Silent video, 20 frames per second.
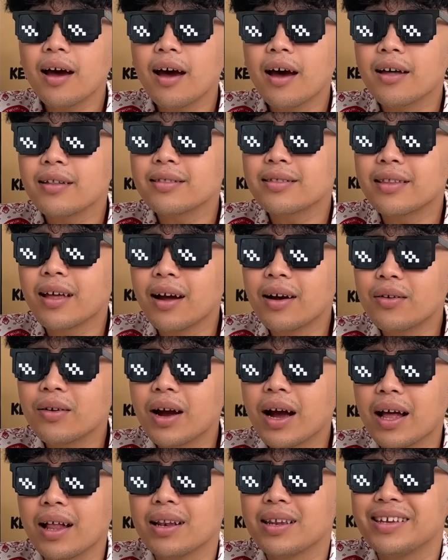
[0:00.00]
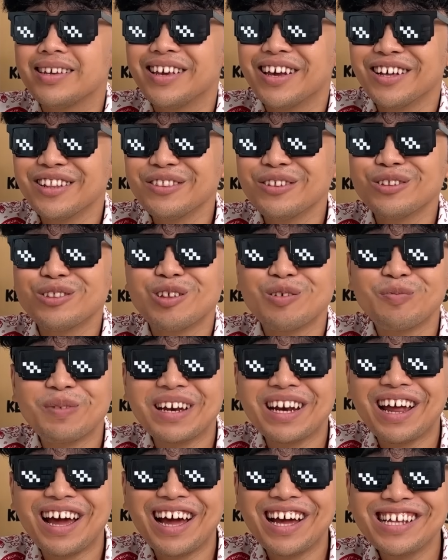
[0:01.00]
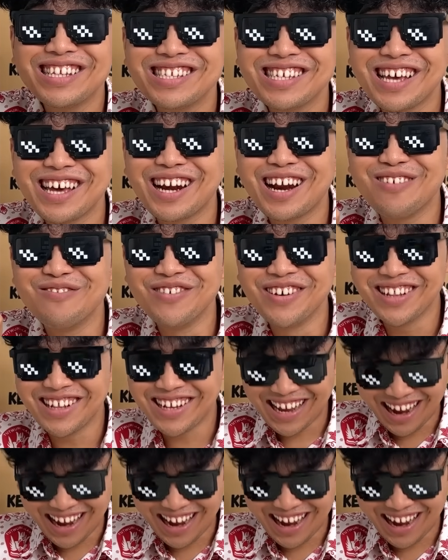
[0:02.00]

Atau kalian tutupin aja rambut